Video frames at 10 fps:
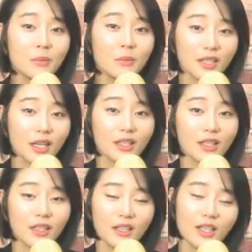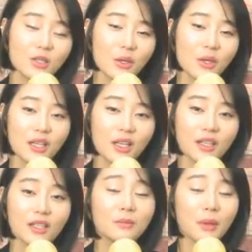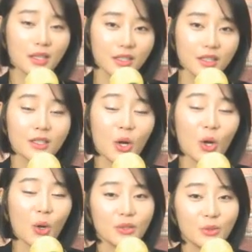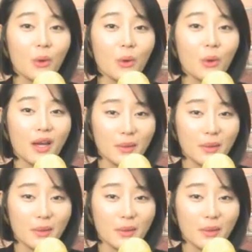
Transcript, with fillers: 의미가 담긴 해석이 담긴 음악들 이런 것들도